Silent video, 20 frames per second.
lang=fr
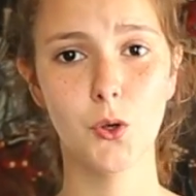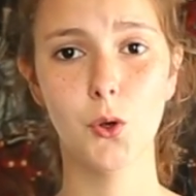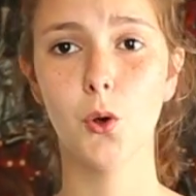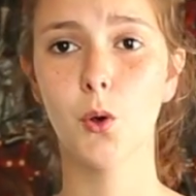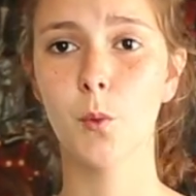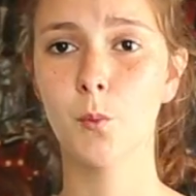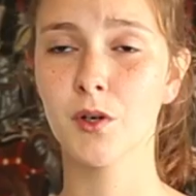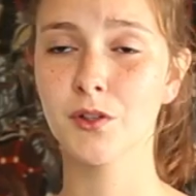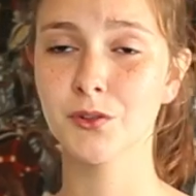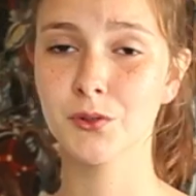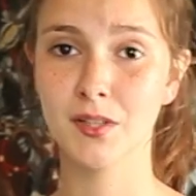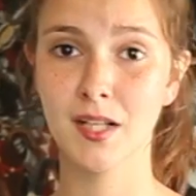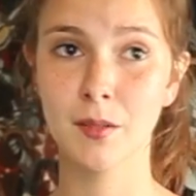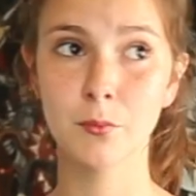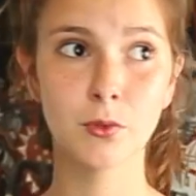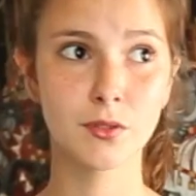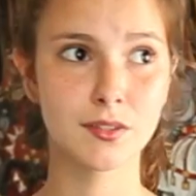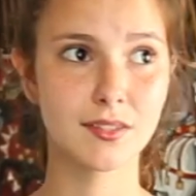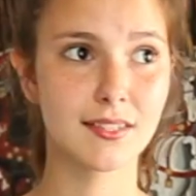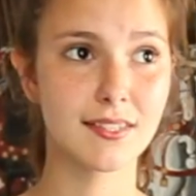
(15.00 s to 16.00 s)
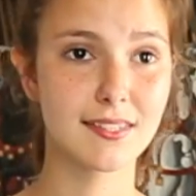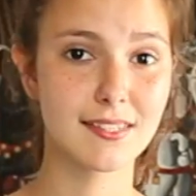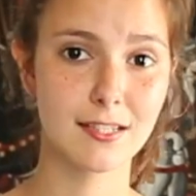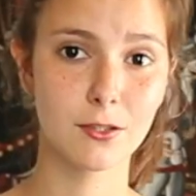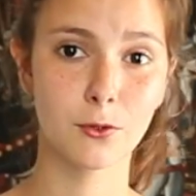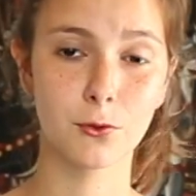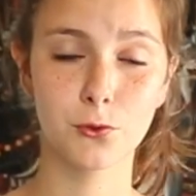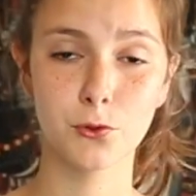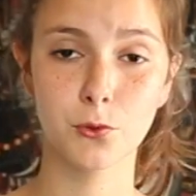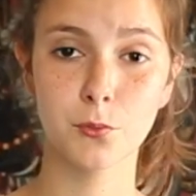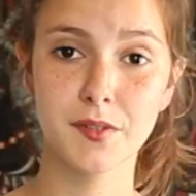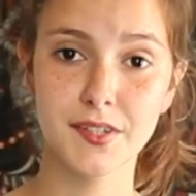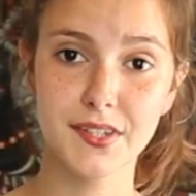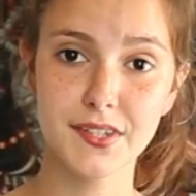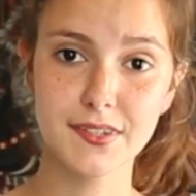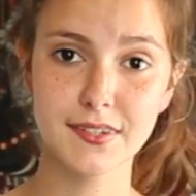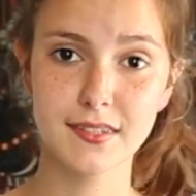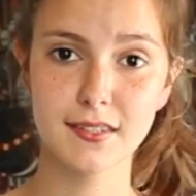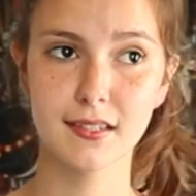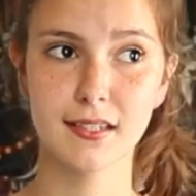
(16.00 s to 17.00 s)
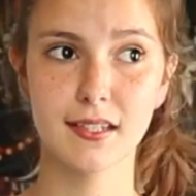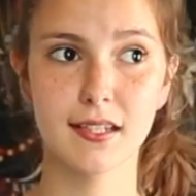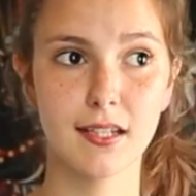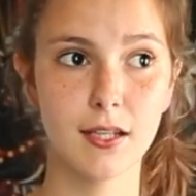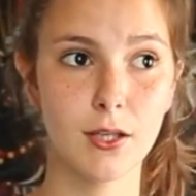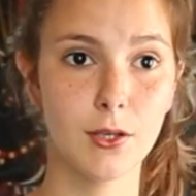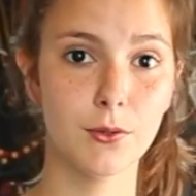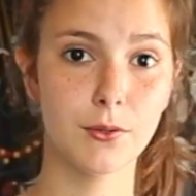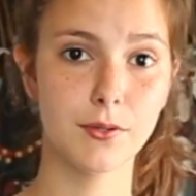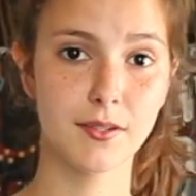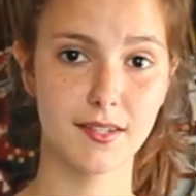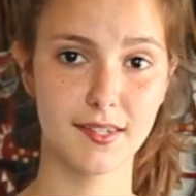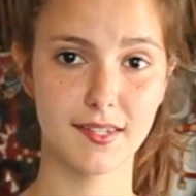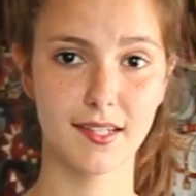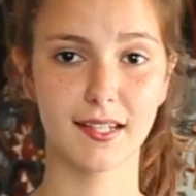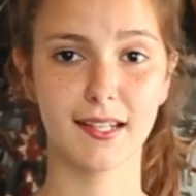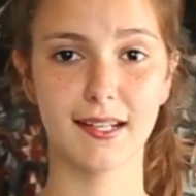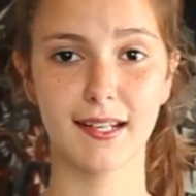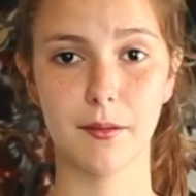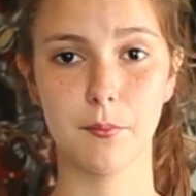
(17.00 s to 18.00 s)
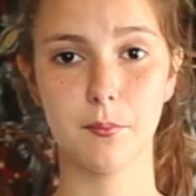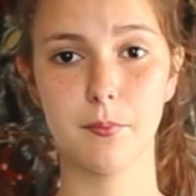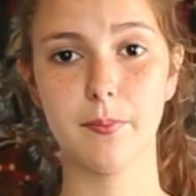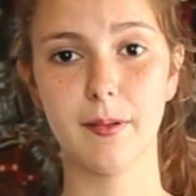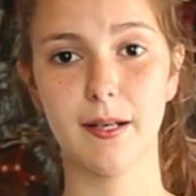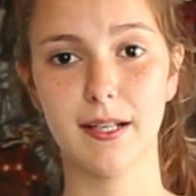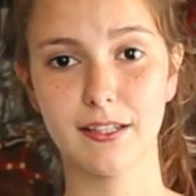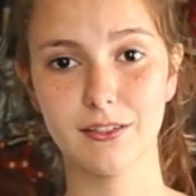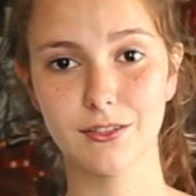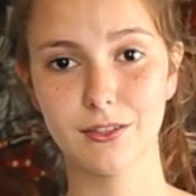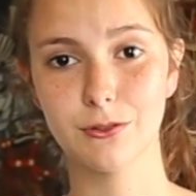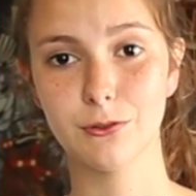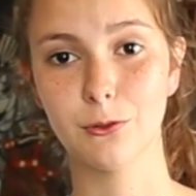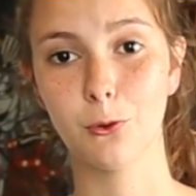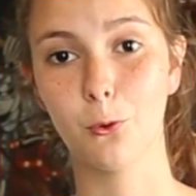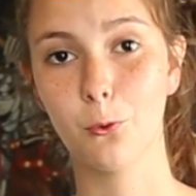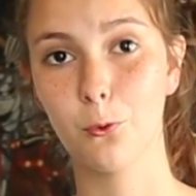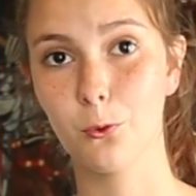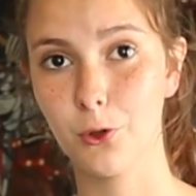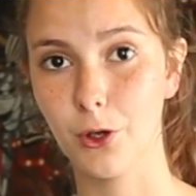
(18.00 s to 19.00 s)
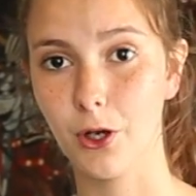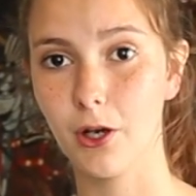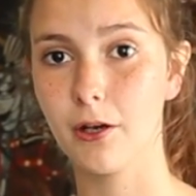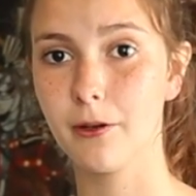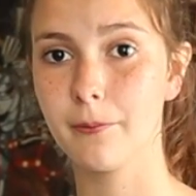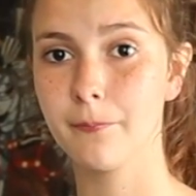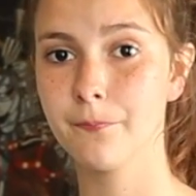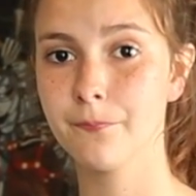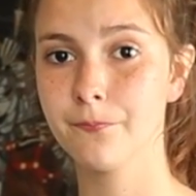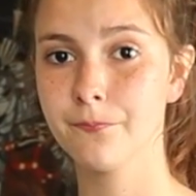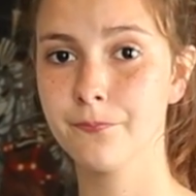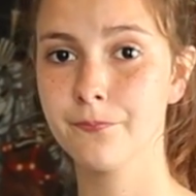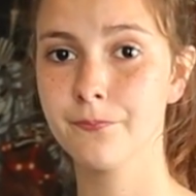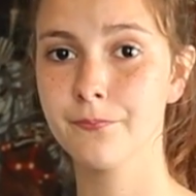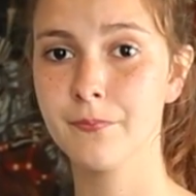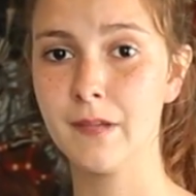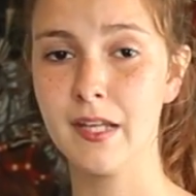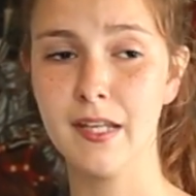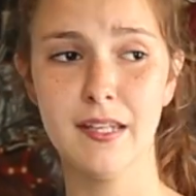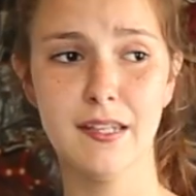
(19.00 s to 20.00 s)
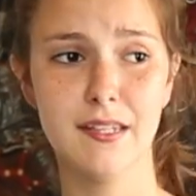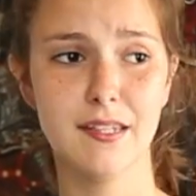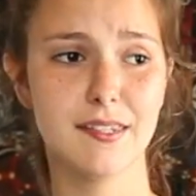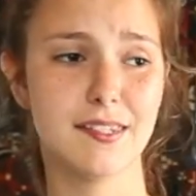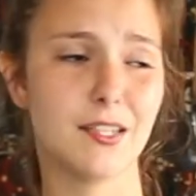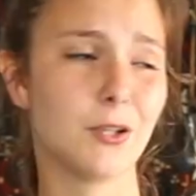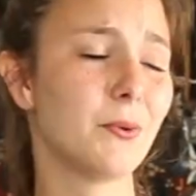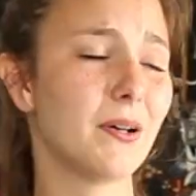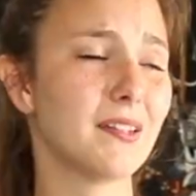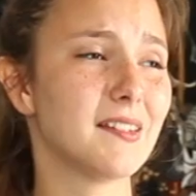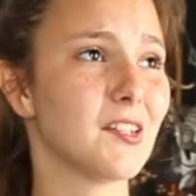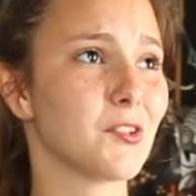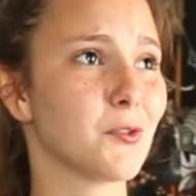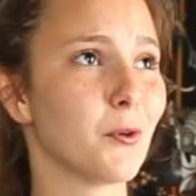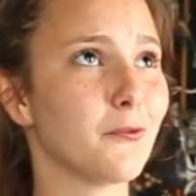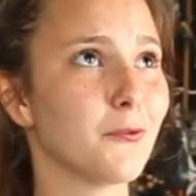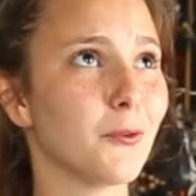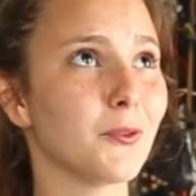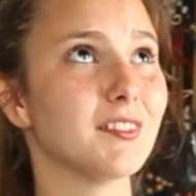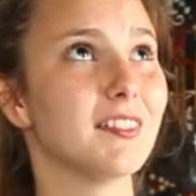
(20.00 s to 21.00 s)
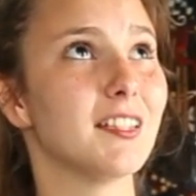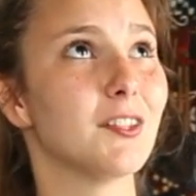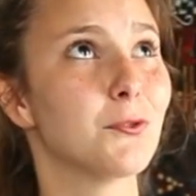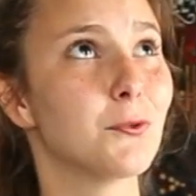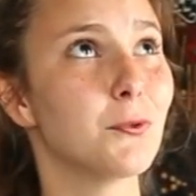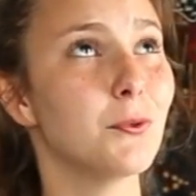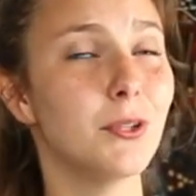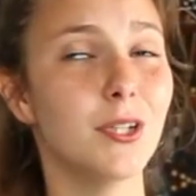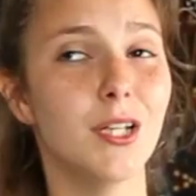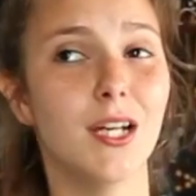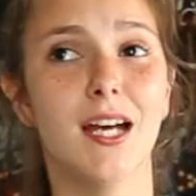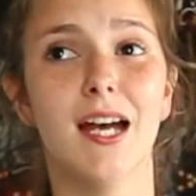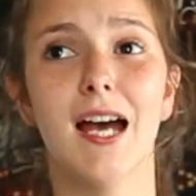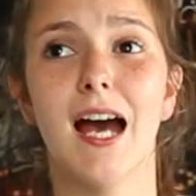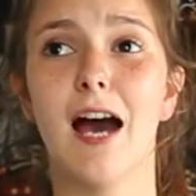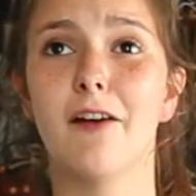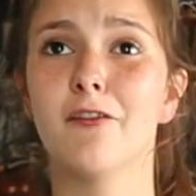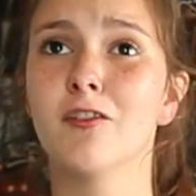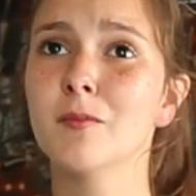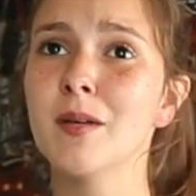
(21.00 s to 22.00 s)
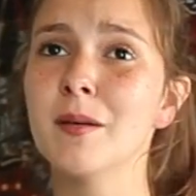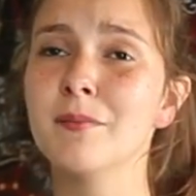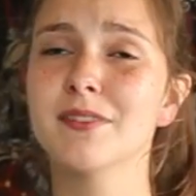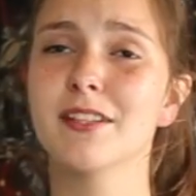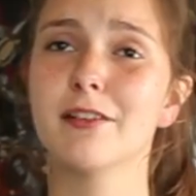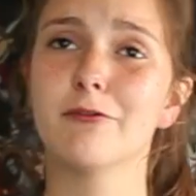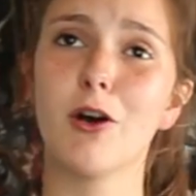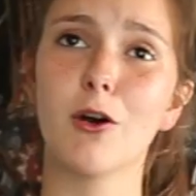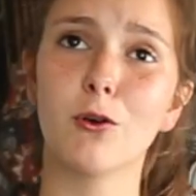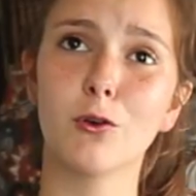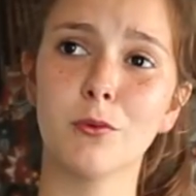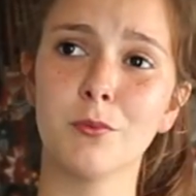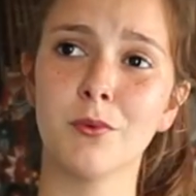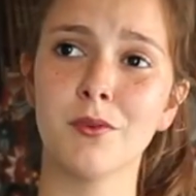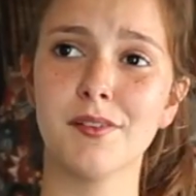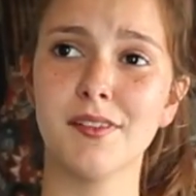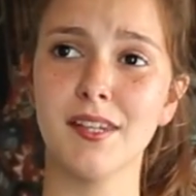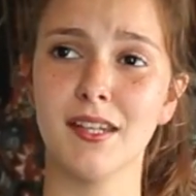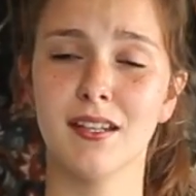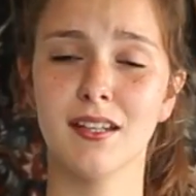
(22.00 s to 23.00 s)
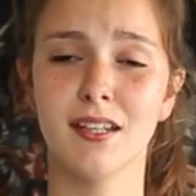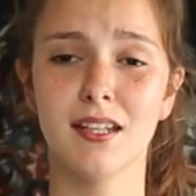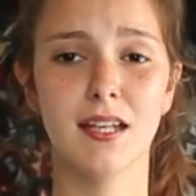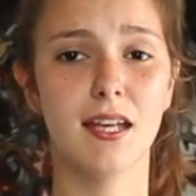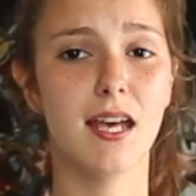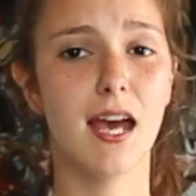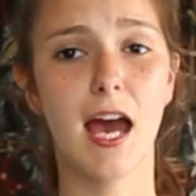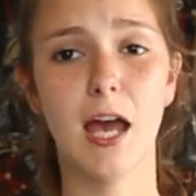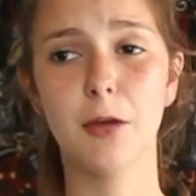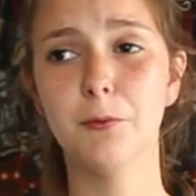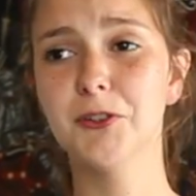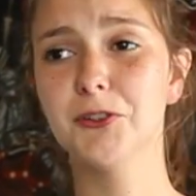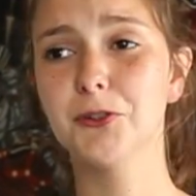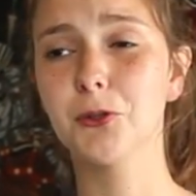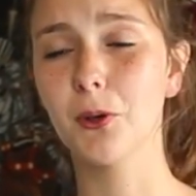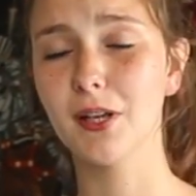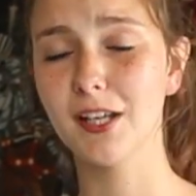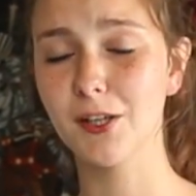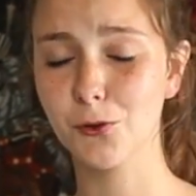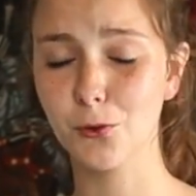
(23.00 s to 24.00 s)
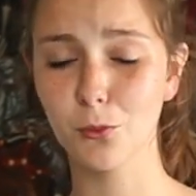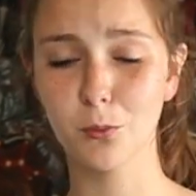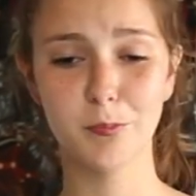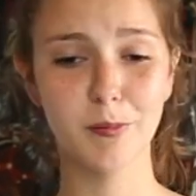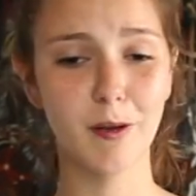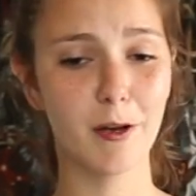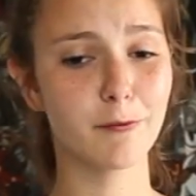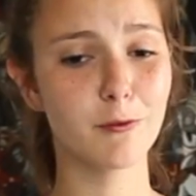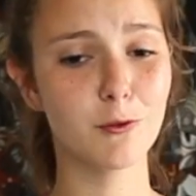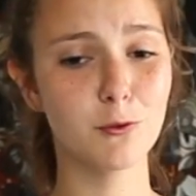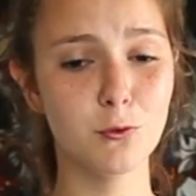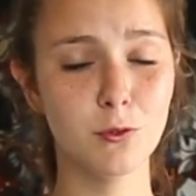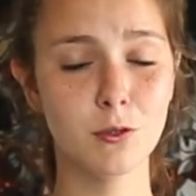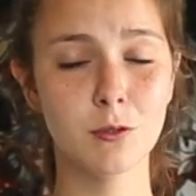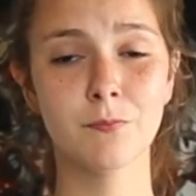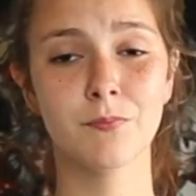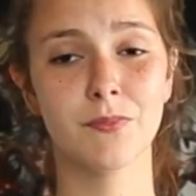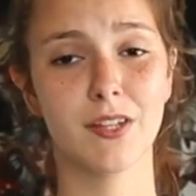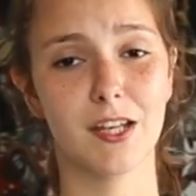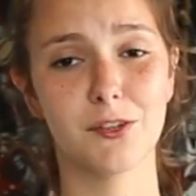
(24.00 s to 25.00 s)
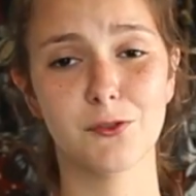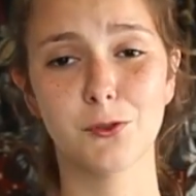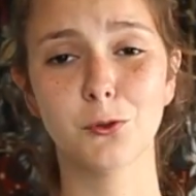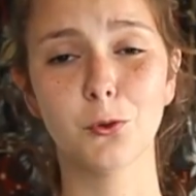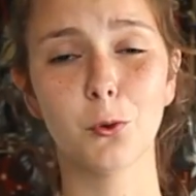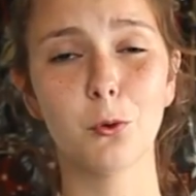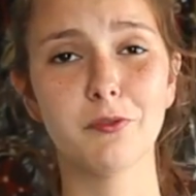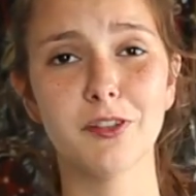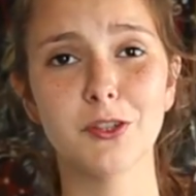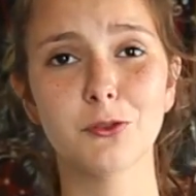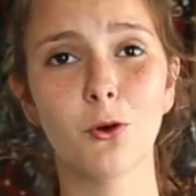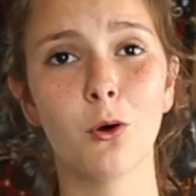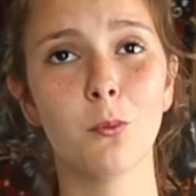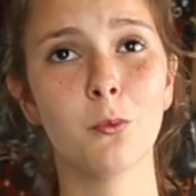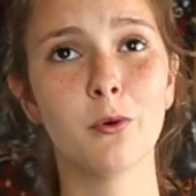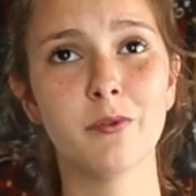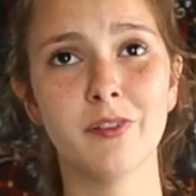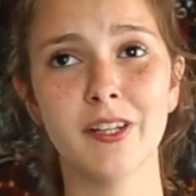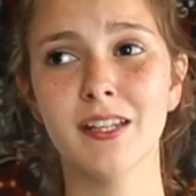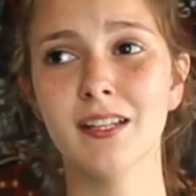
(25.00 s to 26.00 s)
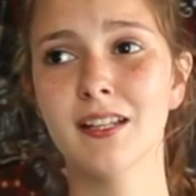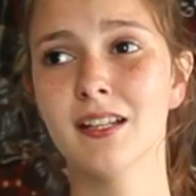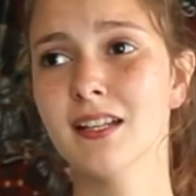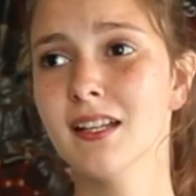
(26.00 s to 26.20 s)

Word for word: Au moins dans l'amour triste il en subsiste une sacrée palette de couleurs. C'est quoi ces enfants déçus avant même d'avoir commencé À huit ans ils sont parvenus à se trouver trop mauvais.